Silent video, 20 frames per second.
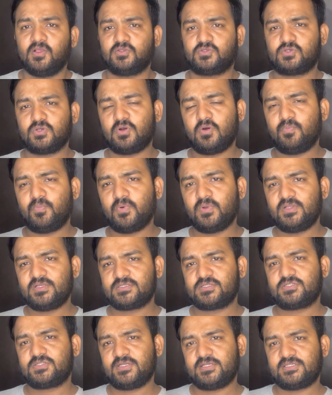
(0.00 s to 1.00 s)
जो
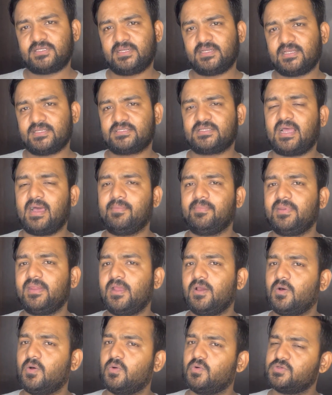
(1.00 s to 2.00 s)
पुलिस स्टेशन के सामने
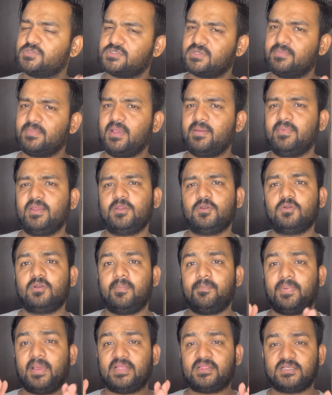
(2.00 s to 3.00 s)
है उस समय में इन्होंने
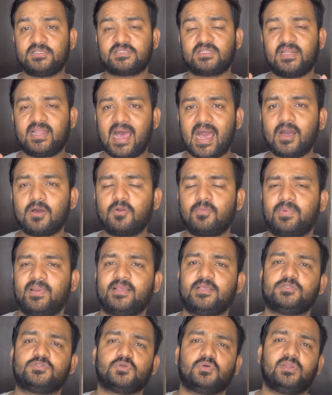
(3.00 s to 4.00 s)
पैंतीस लाख रुपए
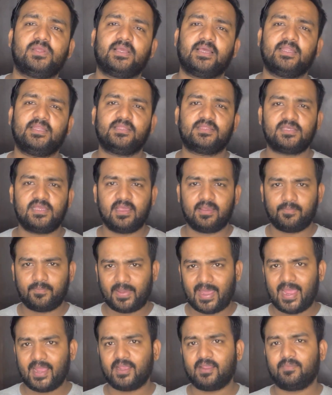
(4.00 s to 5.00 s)
की चोरी करी थी एक
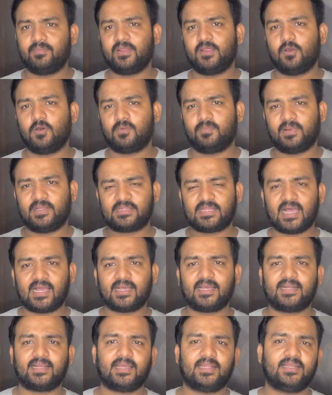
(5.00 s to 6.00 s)
बैंक में और
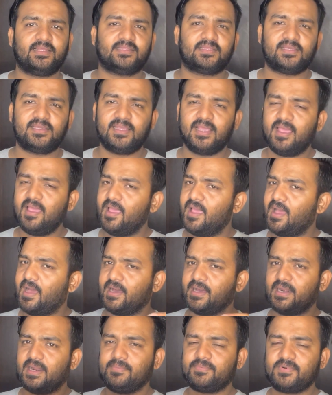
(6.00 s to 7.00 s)
बताकर करी थी
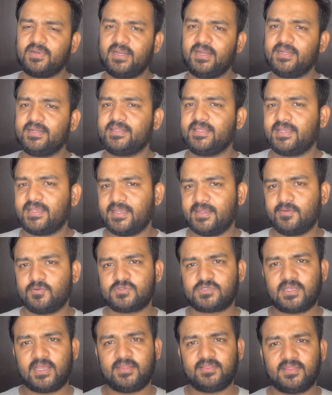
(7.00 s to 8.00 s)
अगर आप ट्रेलर देखेंगे
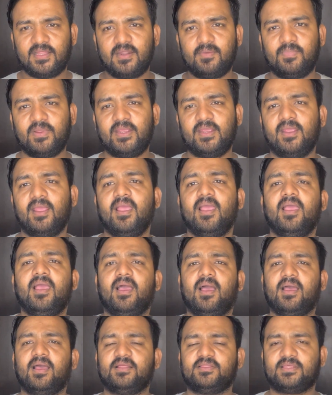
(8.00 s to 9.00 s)
उसके अंदर भी
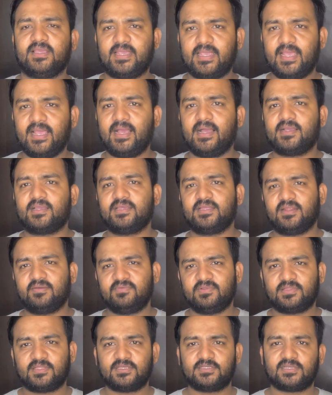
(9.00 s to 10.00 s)
दिखेगा कि
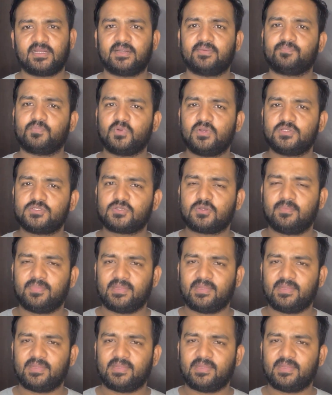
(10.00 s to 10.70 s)
रवि तेजा पुलिस को